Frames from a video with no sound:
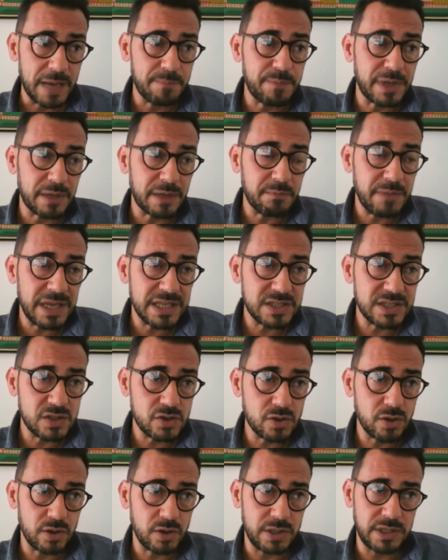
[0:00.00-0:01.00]
ha
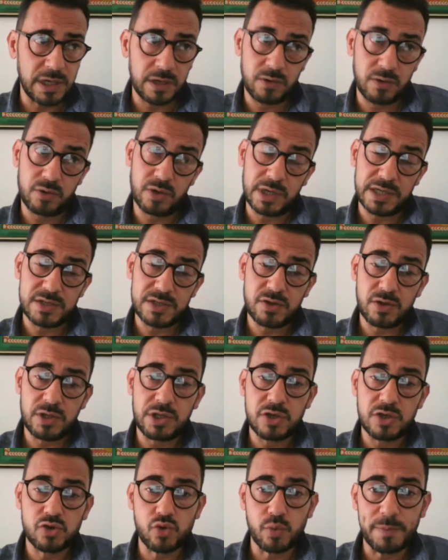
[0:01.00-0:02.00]
permesso in alcune
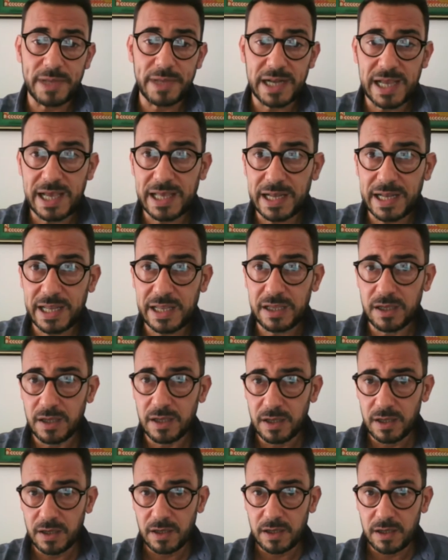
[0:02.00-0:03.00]
occasioni di
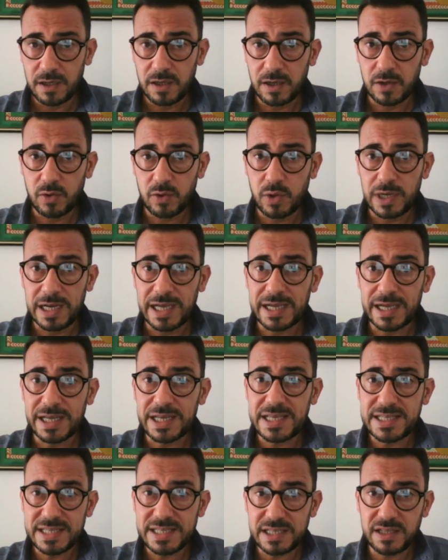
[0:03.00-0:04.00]
superare eh, quella
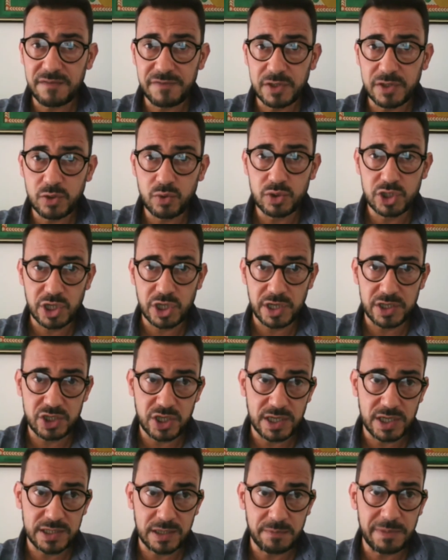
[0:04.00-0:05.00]
crisi di fiducia che
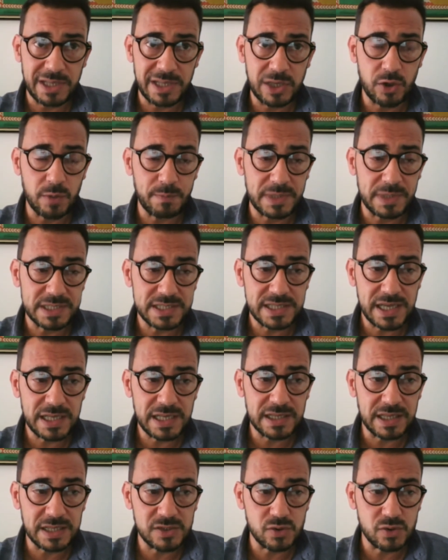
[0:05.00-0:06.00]
c'era tra medico e
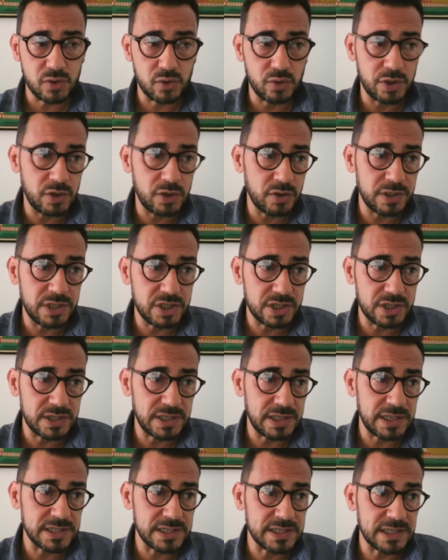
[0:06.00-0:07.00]
paziente, su cui noi di
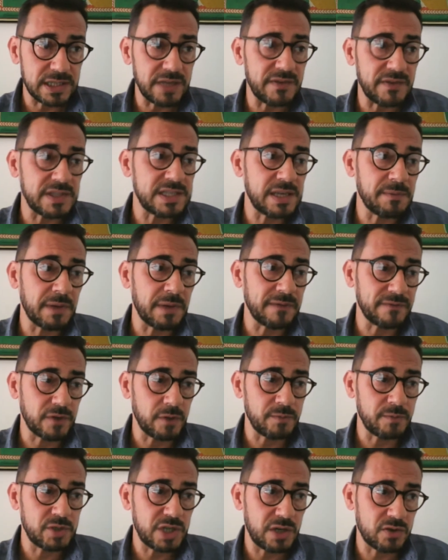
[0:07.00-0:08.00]
Cittadinanza Attiva insieme al
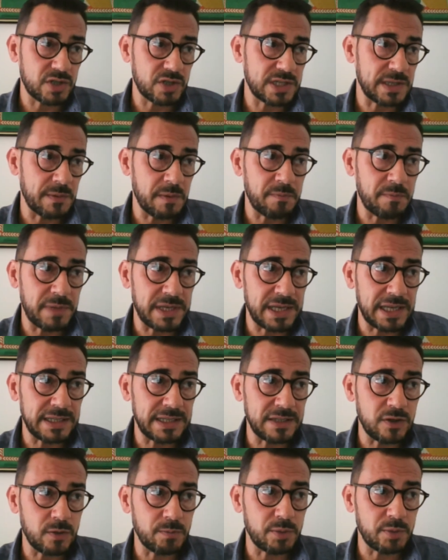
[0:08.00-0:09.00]
FNOMCEO ci siamo
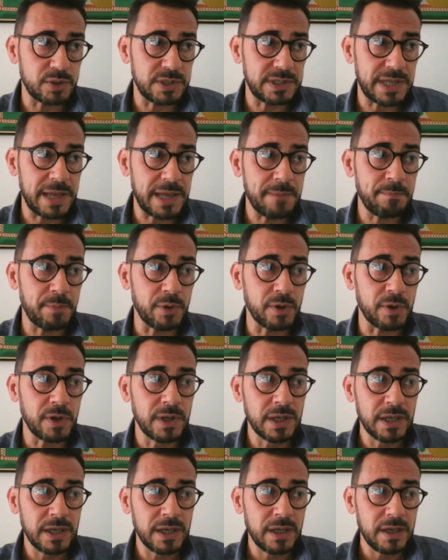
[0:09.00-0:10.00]
impegnati da un po' di
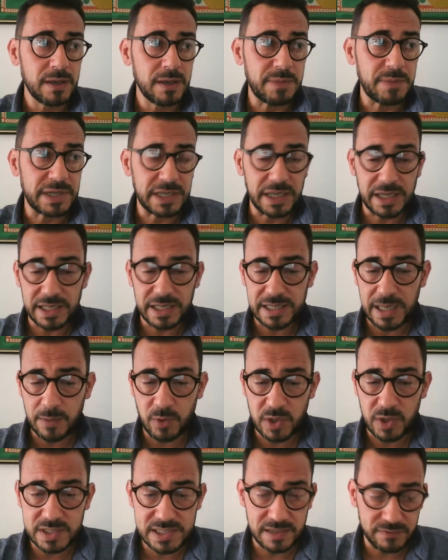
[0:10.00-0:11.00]
tempo perché
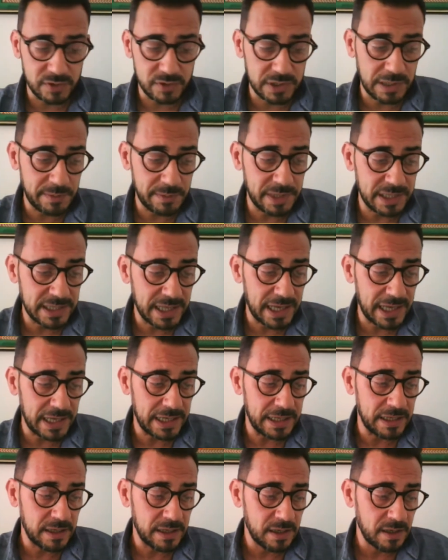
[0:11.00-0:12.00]
crediamo che sia
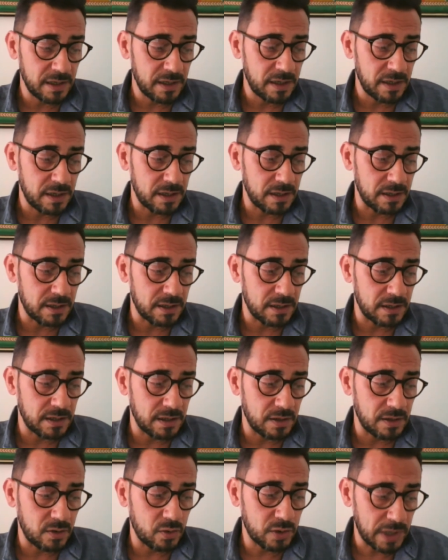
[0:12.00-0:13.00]
fondamentale
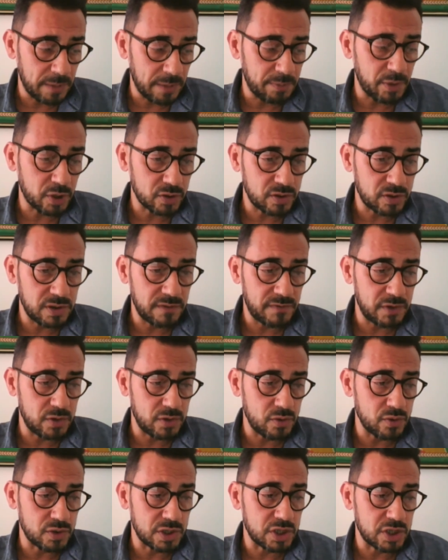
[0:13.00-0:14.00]
Uh, un rapporto di
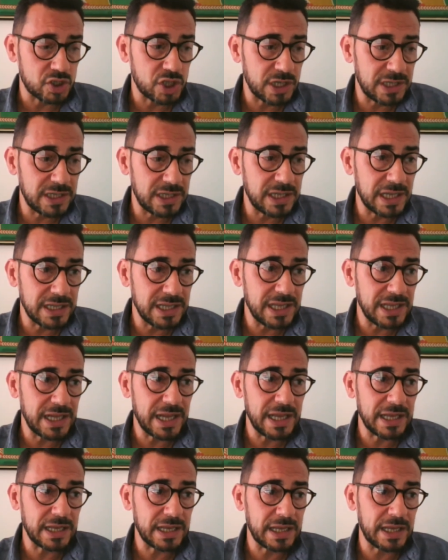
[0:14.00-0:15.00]
fiducia. C'è da
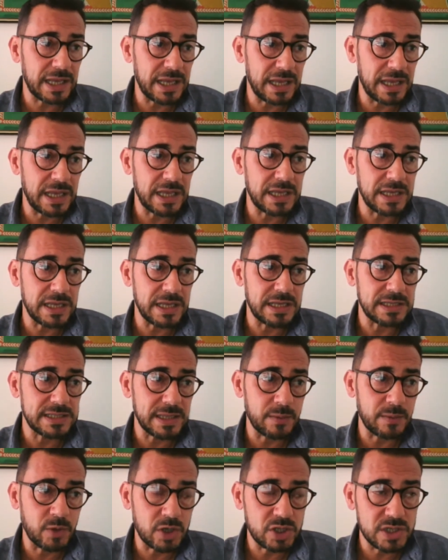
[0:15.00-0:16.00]
dire che
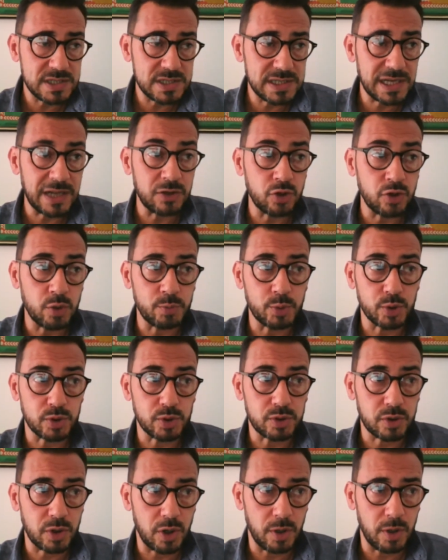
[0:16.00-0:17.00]
stiamo registrando
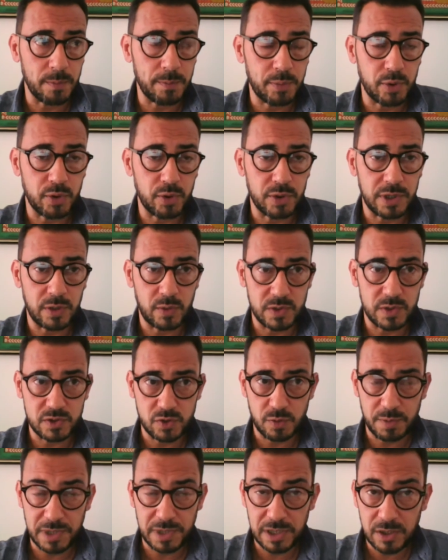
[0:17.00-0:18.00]
purtroppo in
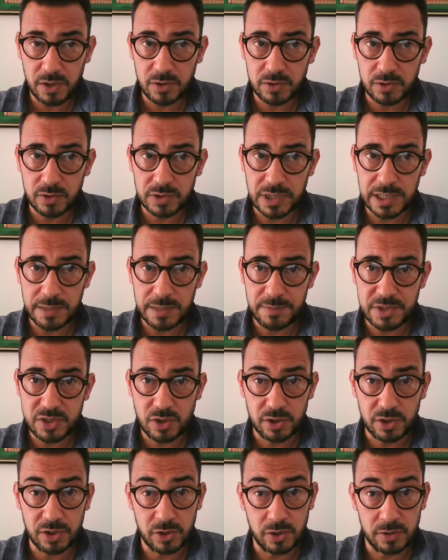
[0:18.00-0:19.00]
questo periodo degli
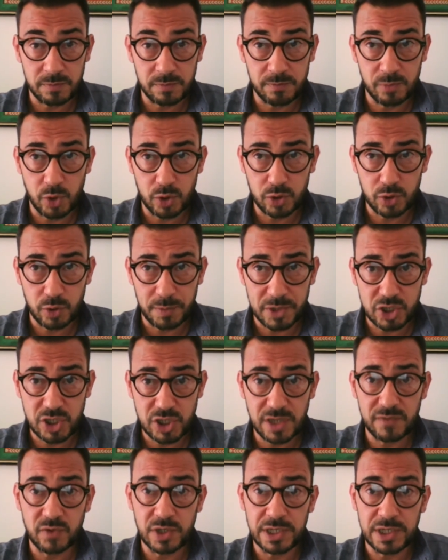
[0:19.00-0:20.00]
episodi non molto
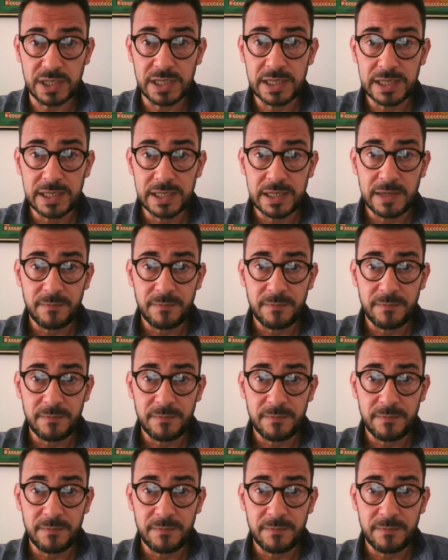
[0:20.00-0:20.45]
piacevoli